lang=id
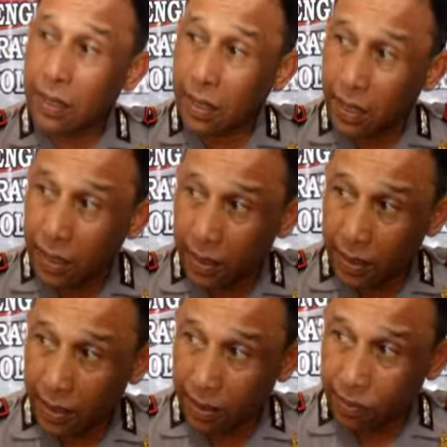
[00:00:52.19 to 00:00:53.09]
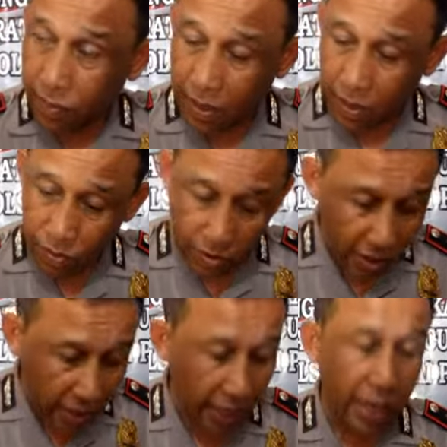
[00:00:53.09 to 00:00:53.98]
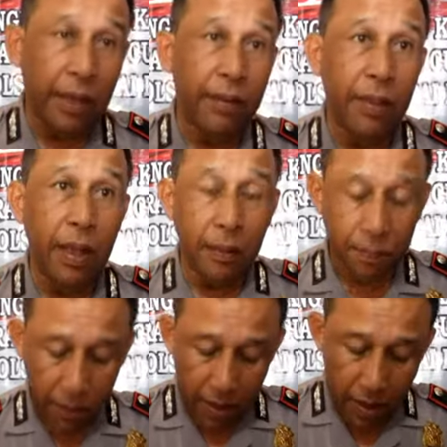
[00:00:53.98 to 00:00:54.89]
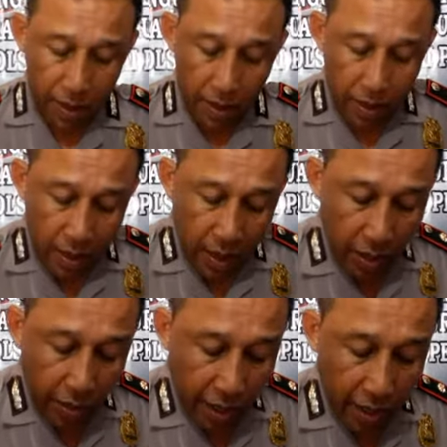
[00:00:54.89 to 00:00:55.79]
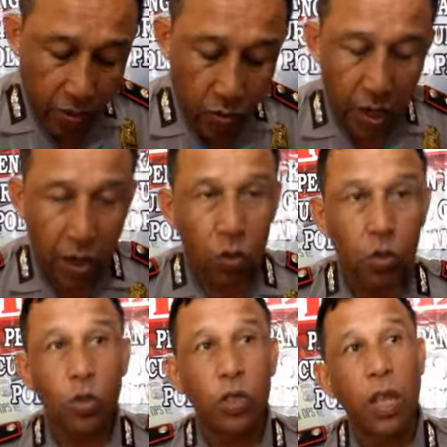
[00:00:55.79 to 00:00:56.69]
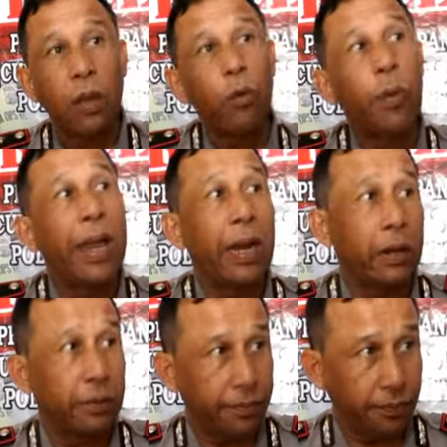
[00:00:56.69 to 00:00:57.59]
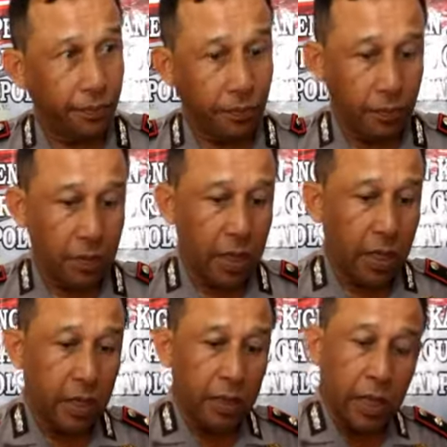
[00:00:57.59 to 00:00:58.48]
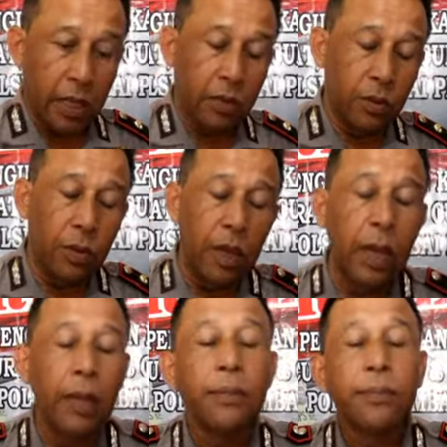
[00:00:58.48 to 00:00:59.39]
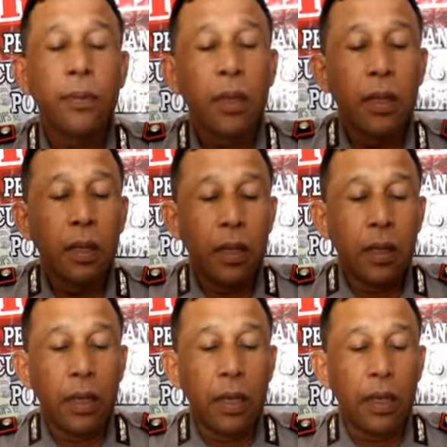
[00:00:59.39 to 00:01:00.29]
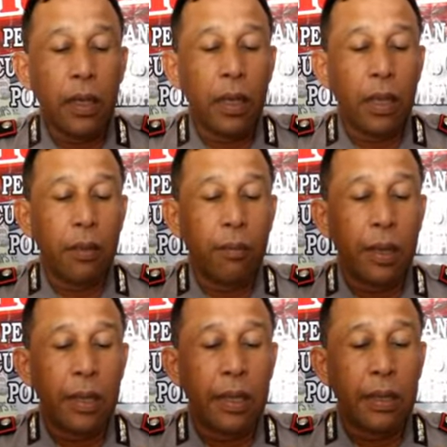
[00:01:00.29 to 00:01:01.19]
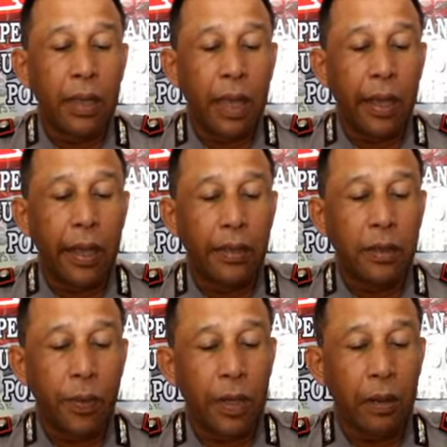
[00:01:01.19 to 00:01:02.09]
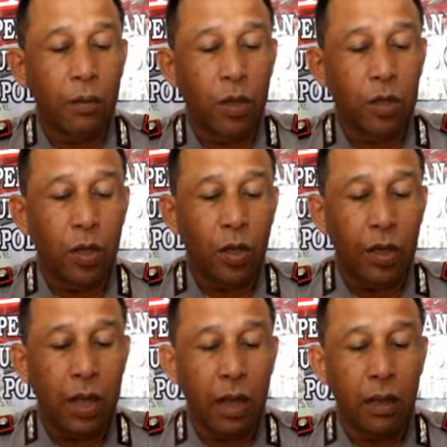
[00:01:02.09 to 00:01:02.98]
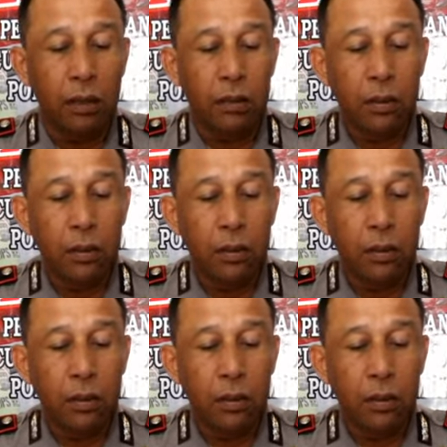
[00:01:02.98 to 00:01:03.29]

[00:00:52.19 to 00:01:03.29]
Nih, pakai kunci T ya. kalau yang kedua khusus dia mobile ini tersangka kedua ini mengintai sepeda motor yang